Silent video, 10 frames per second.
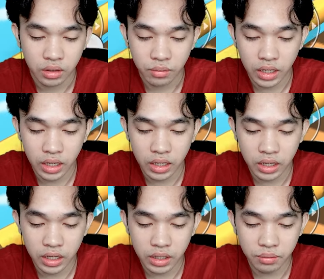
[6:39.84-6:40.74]
mana
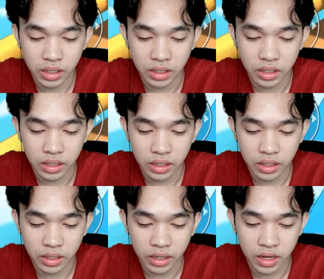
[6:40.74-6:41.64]
yang lain mana yang
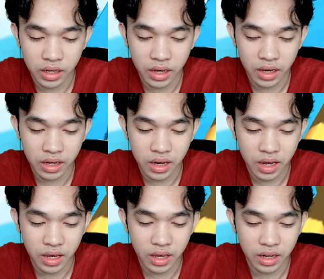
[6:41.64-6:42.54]
lain hey hey
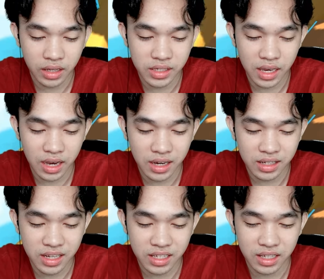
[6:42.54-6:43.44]
hey
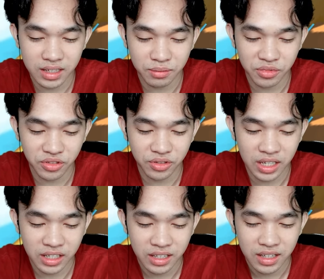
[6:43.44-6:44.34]
adik-adik semua
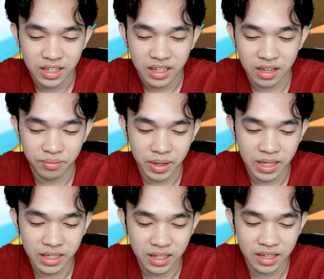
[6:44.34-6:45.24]

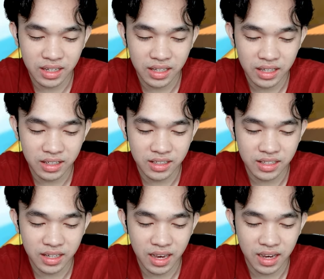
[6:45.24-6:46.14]
ngapain kalian di
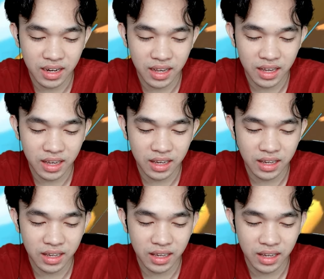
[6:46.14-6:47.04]
sana eh
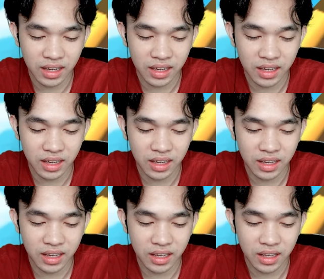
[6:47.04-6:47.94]
eh eh
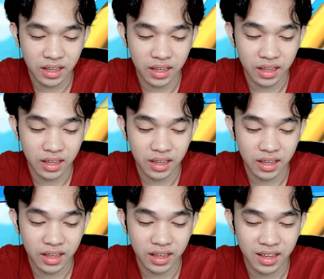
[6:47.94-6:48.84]
eh eh
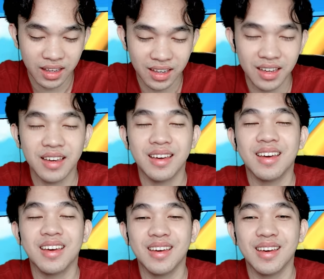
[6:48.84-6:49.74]
eh eh eh,
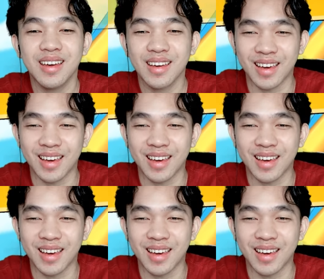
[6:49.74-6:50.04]
eh.